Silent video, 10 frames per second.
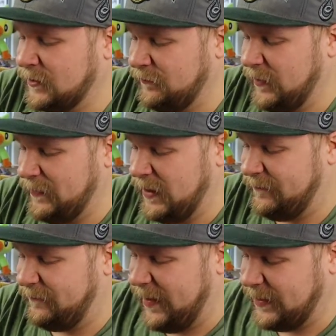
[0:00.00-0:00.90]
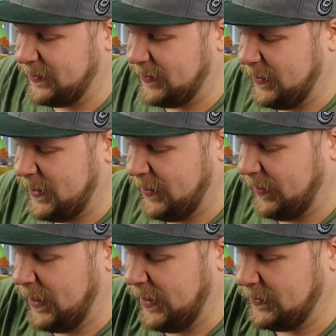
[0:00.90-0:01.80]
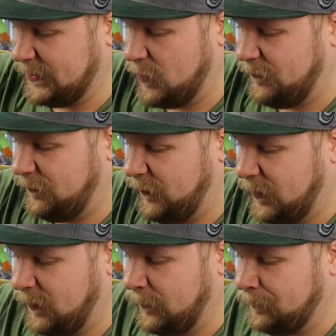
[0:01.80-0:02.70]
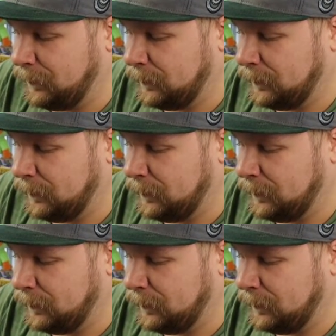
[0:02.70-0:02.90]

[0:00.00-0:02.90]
So, wir haben eine Pflanzenenergie, ein Sonnenfehl.